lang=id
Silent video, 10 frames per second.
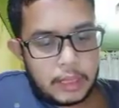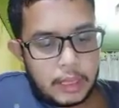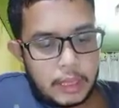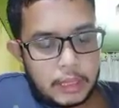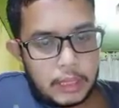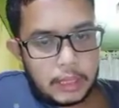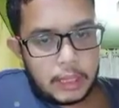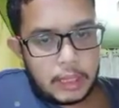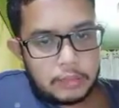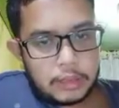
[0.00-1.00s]

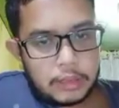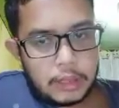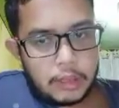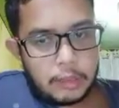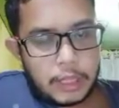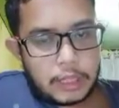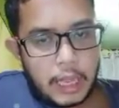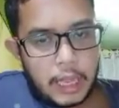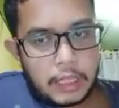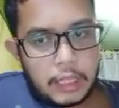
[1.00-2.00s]
Artinya sinar
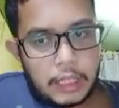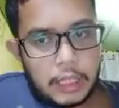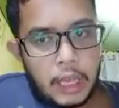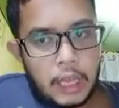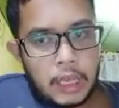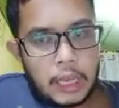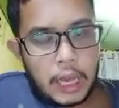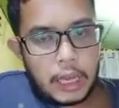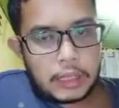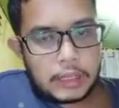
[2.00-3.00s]
matahari
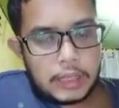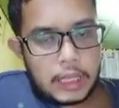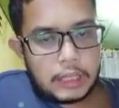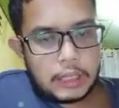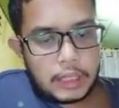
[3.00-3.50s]
akan terjadi,